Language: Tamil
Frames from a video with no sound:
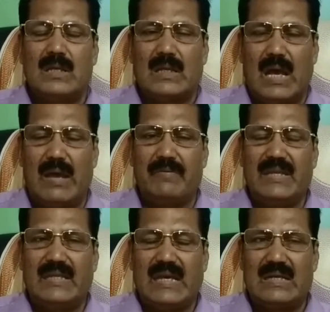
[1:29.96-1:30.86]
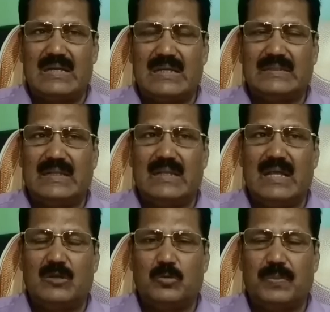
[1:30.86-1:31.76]
காவிரி கர்நாடகத்தில்
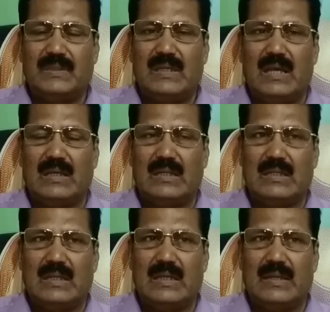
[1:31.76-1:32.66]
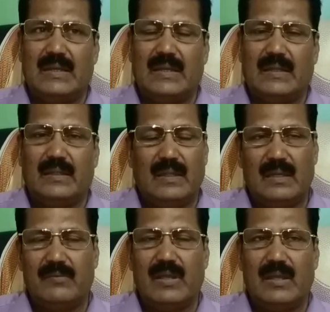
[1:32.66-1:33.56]
தான் உற்பத்தி ஆகிறது
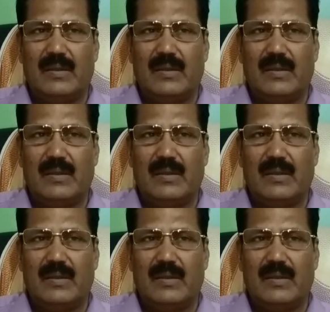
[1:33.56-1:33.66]
எனவே